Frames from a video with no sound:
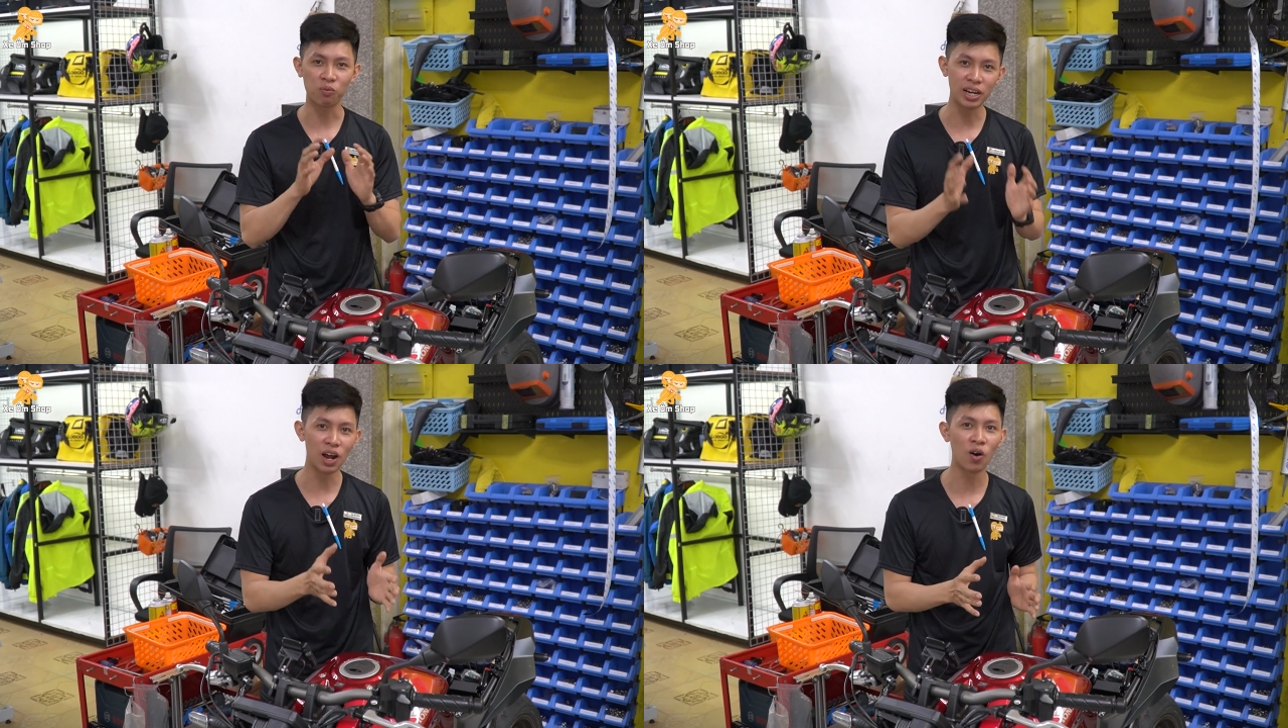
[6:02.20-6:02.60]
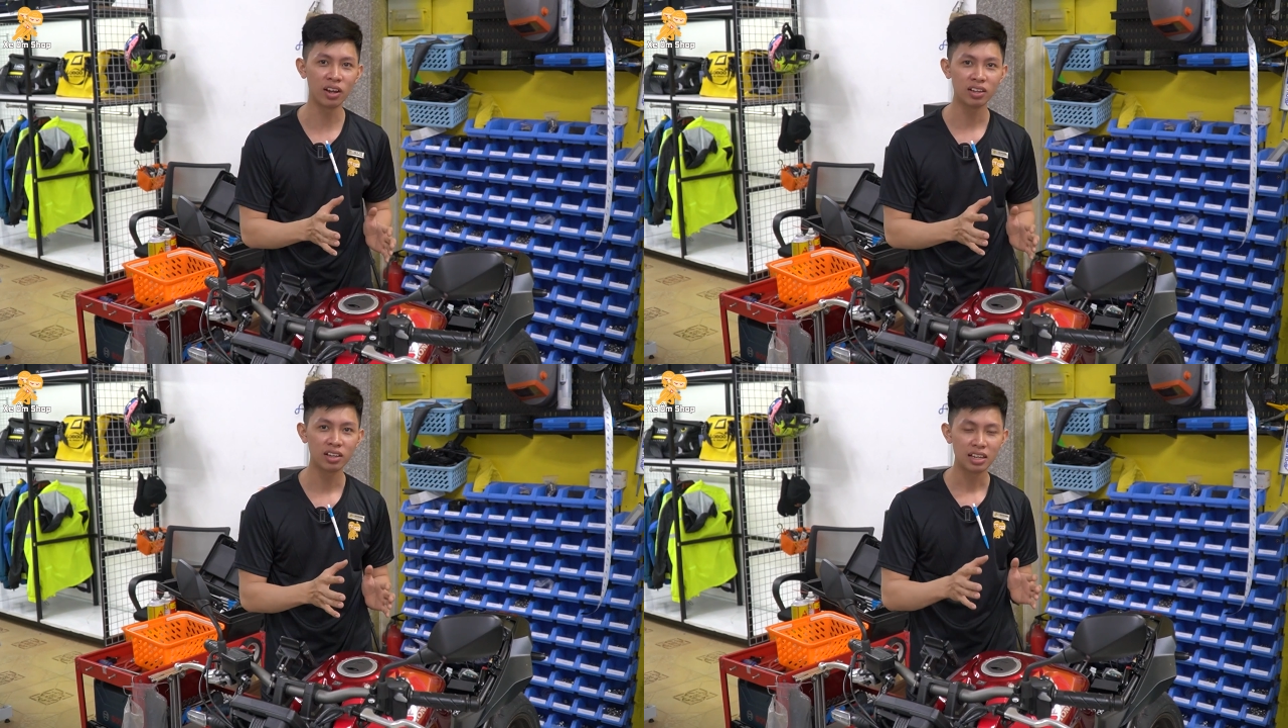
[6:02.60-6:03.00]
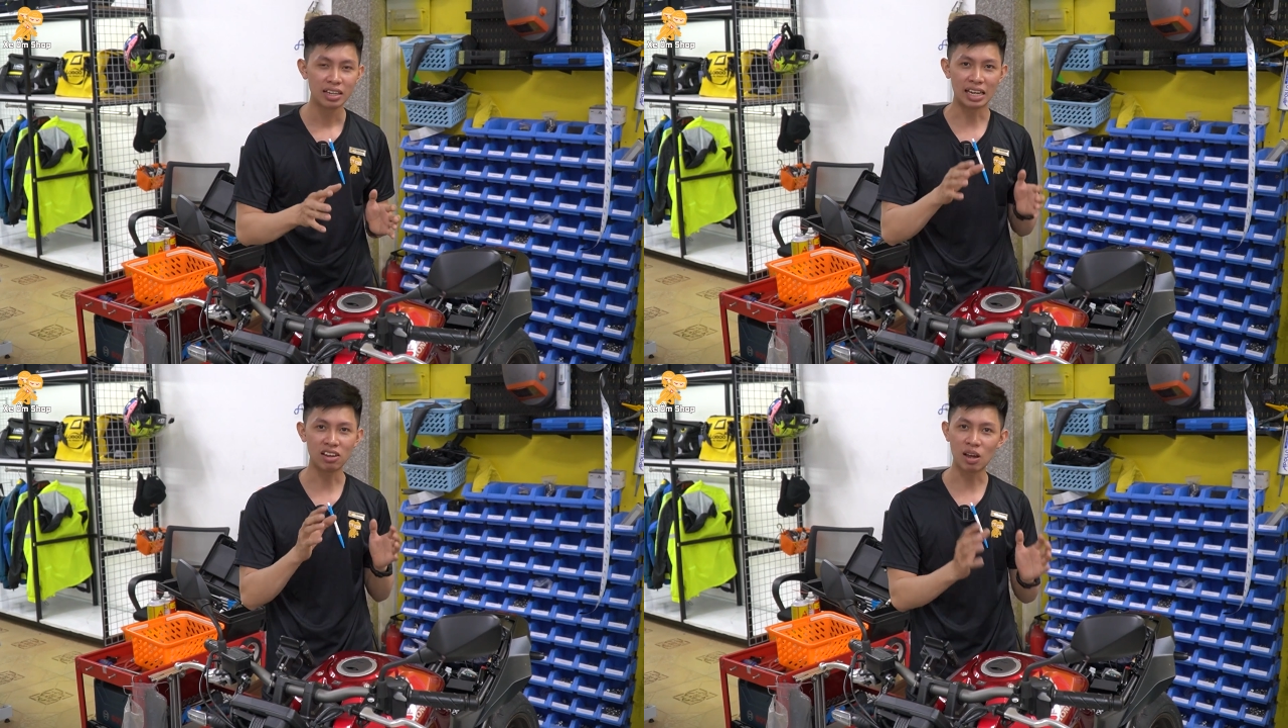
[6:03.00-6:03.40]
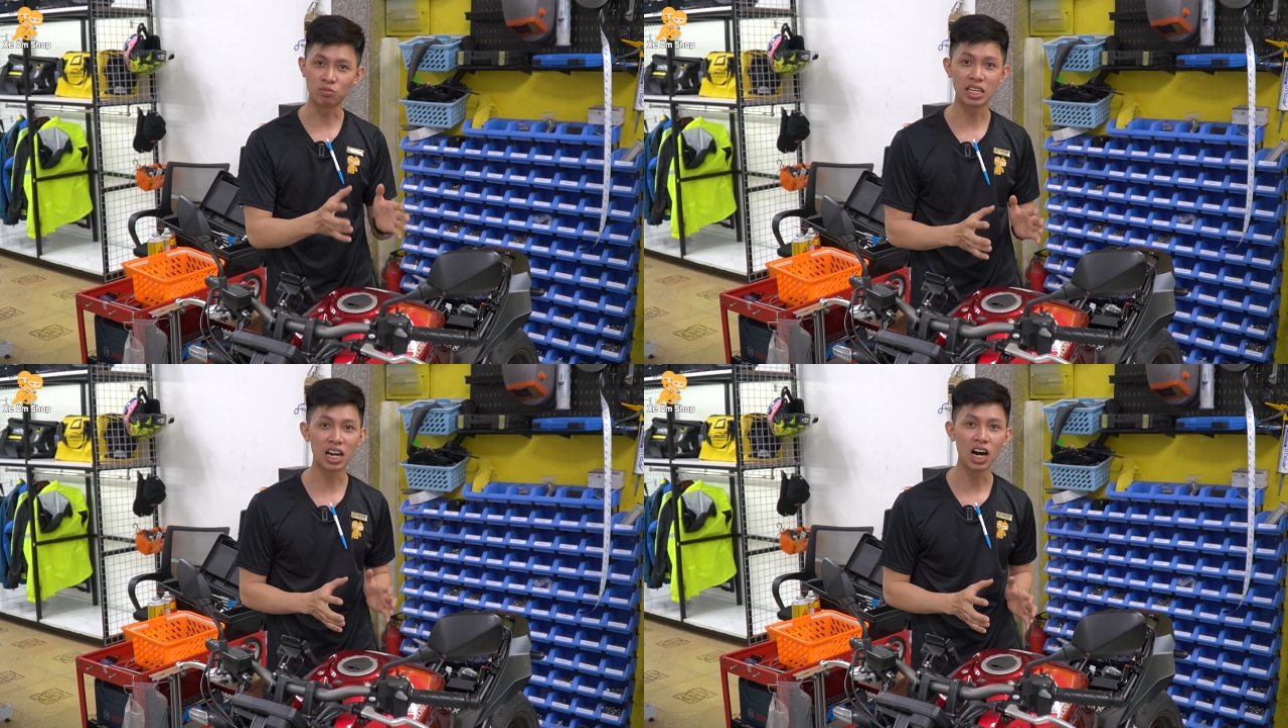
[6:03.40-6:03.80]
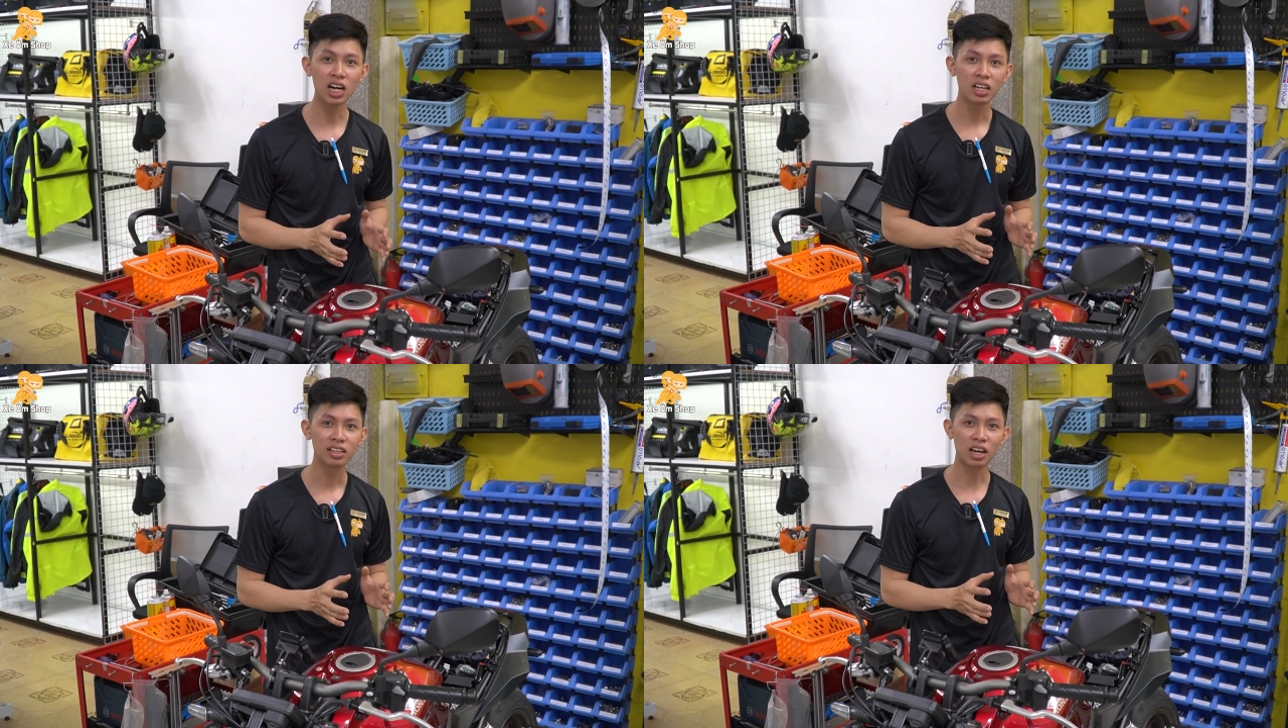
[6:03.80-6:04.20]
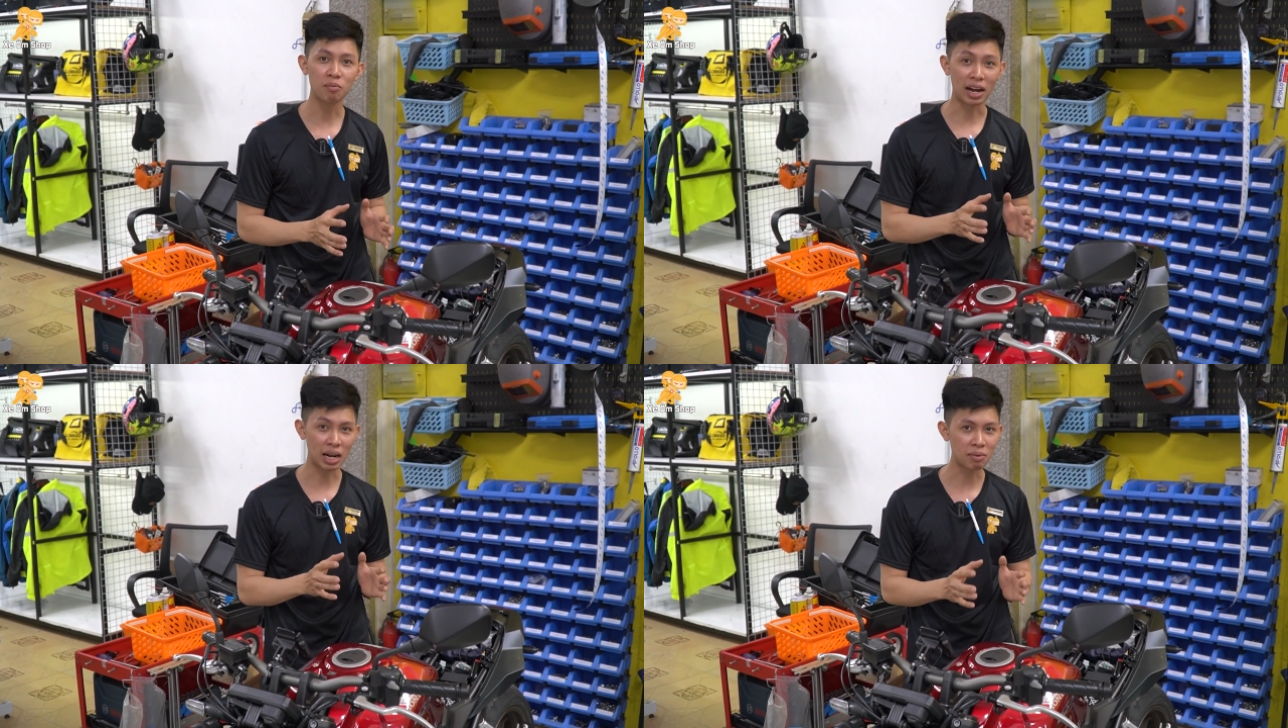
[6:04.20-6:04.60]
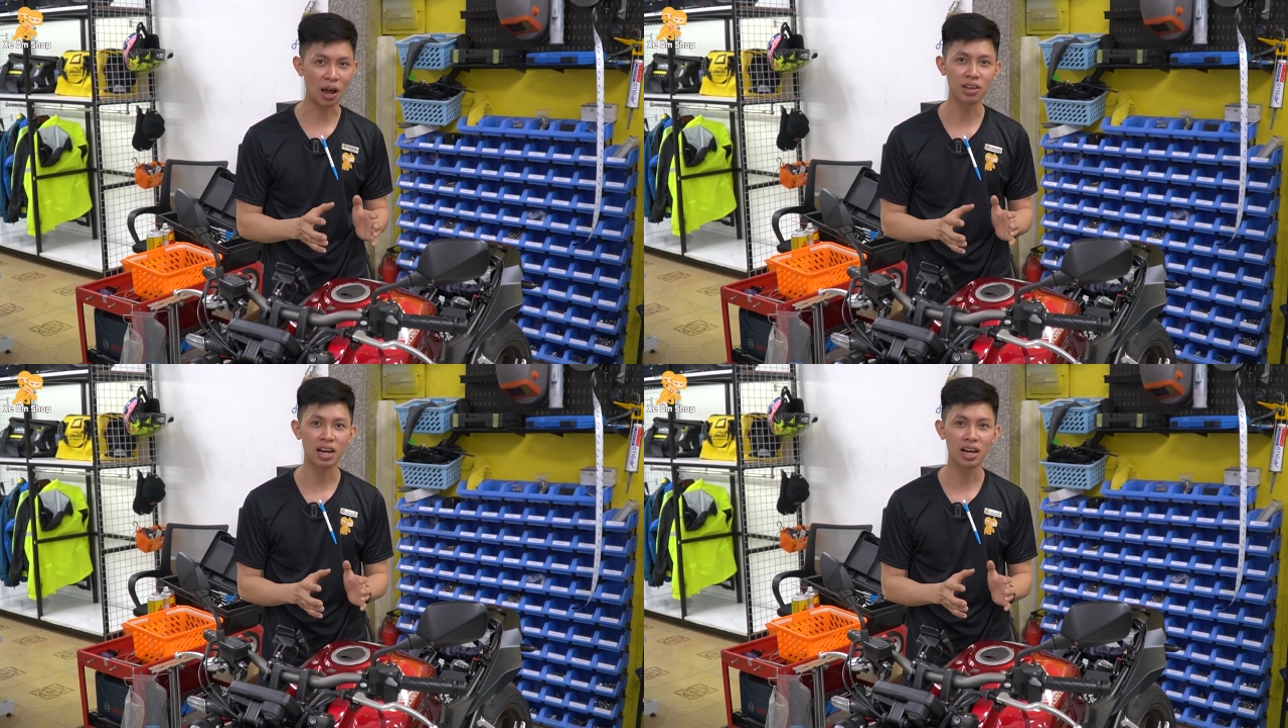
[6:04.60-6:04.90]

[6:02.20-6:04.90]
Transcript: một video đi dành cho dòng xe đó cho các bạn tham khảo